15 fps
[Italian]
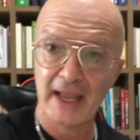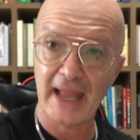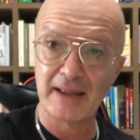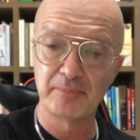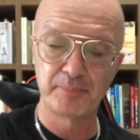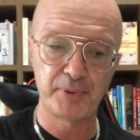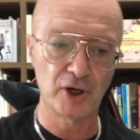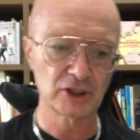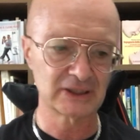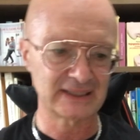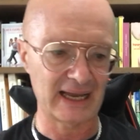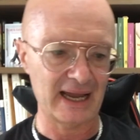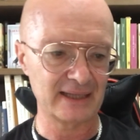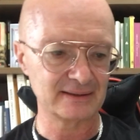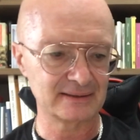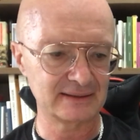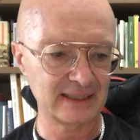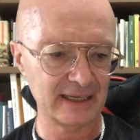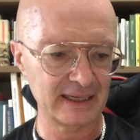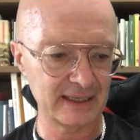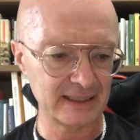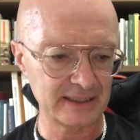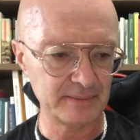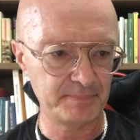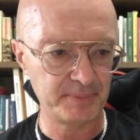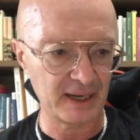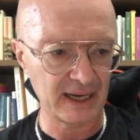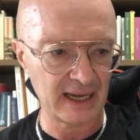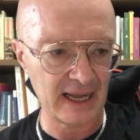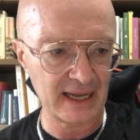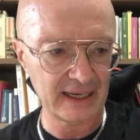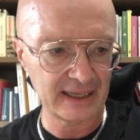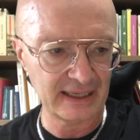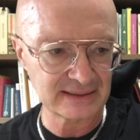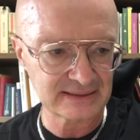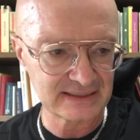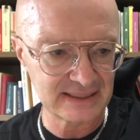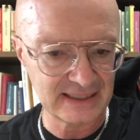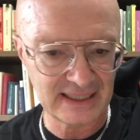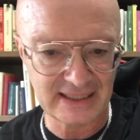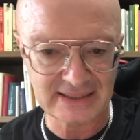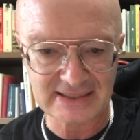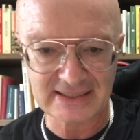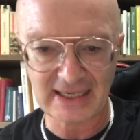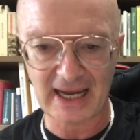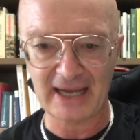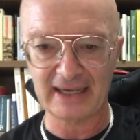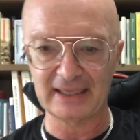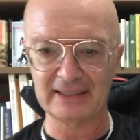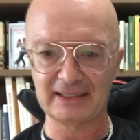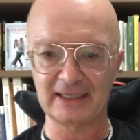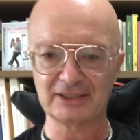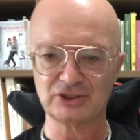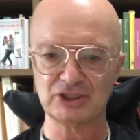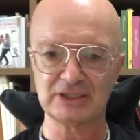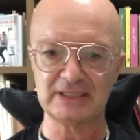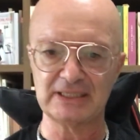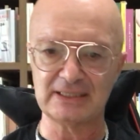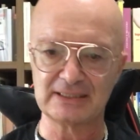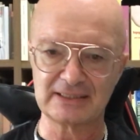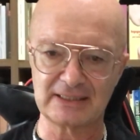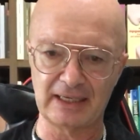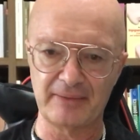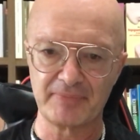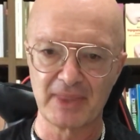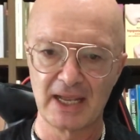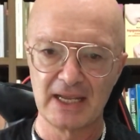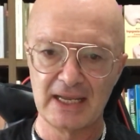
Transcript: è importante imparare a silenziare il narcisista.